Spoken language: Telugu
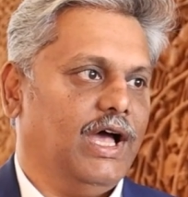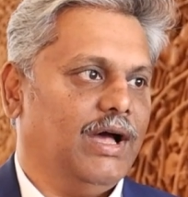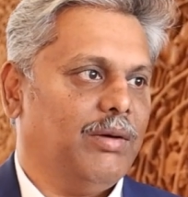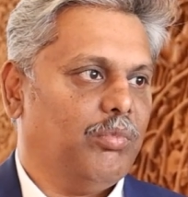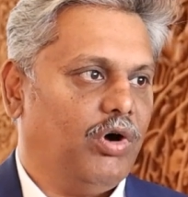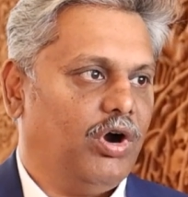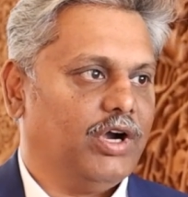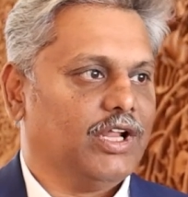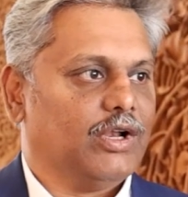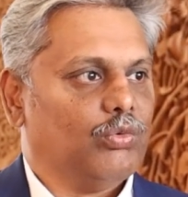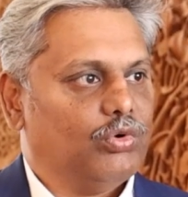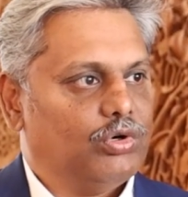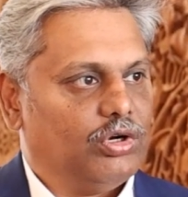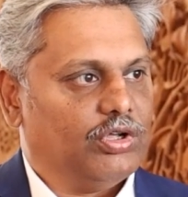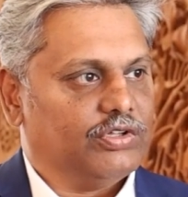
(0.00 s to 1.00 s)
ఆ మోడల్
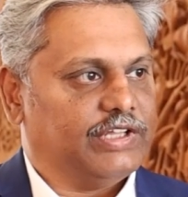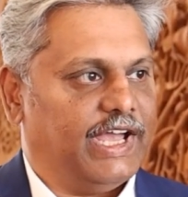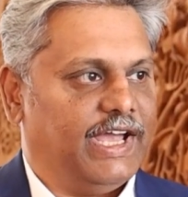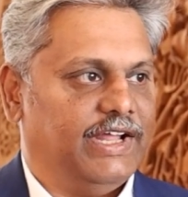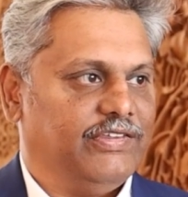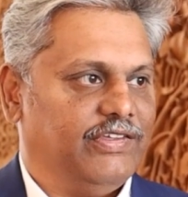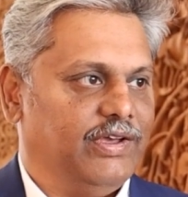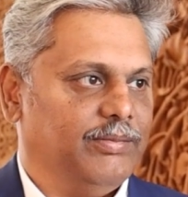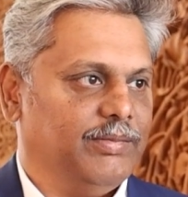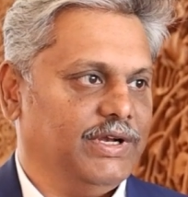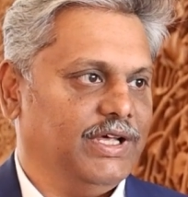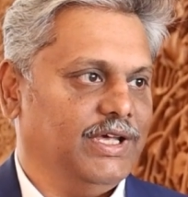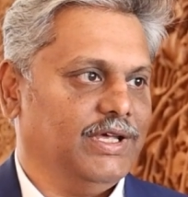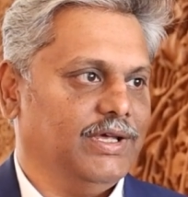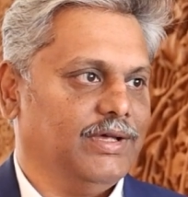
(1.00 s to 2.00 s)
వుడ్లో తయారు
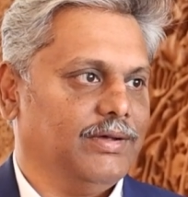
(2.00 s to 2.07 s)
చేయమని